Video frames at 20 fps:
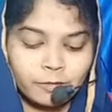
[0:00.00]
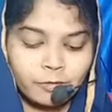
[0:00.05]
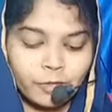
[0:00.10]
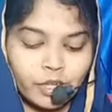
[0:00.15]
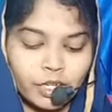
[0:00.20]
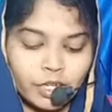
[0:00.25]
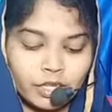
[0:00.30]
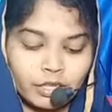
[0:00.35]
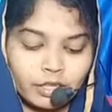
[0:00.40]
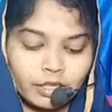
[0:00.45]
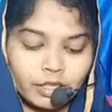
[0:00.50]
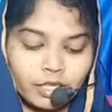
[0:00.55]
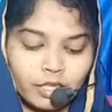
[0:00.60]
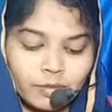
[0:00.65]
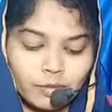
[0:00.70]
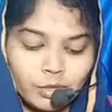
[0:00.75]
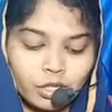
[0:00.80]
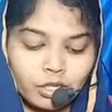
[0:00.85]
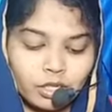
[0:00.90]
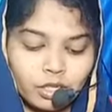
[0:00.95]
వారి
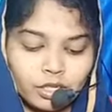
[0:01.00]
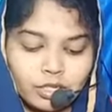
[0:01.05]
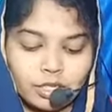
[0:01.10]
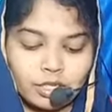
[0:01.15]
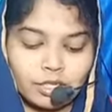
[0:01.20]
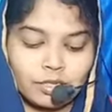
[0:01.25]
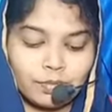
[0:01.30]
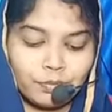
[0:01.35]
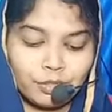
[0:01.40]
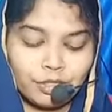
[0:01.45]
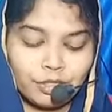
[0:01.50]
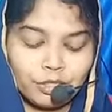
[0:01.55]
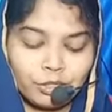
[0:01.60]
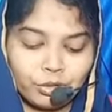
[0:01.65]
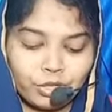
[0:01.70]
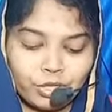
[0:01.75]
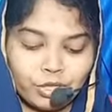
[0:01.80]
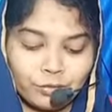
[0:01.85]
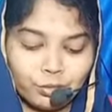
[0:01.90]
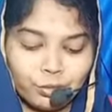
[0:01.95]
హృదయం యొక్క
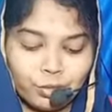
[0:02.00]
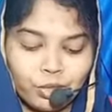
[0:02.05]
తలంపులలోని